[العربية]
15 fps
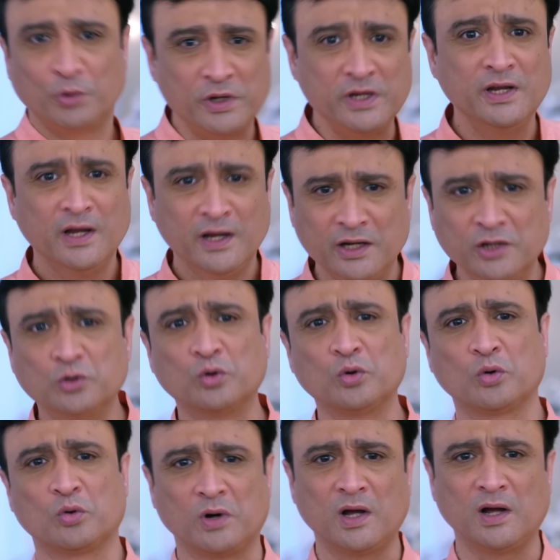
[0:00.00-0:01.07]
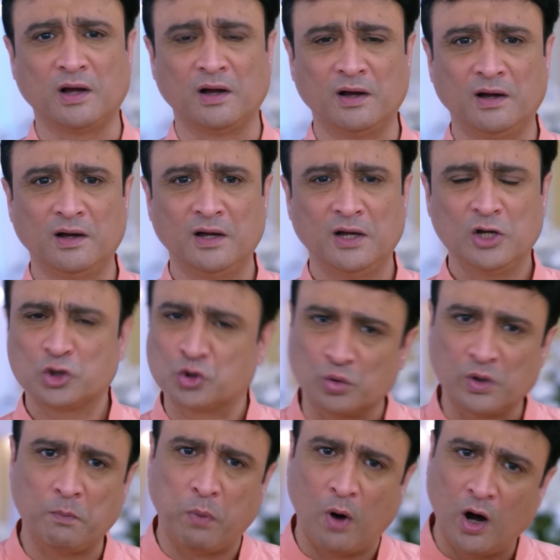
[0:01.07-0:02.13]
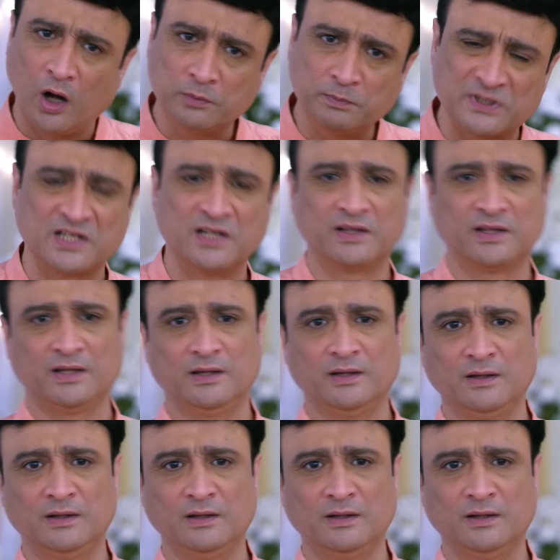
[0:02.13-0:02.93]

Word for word: وهن حبوها لسونا سونا ما في منا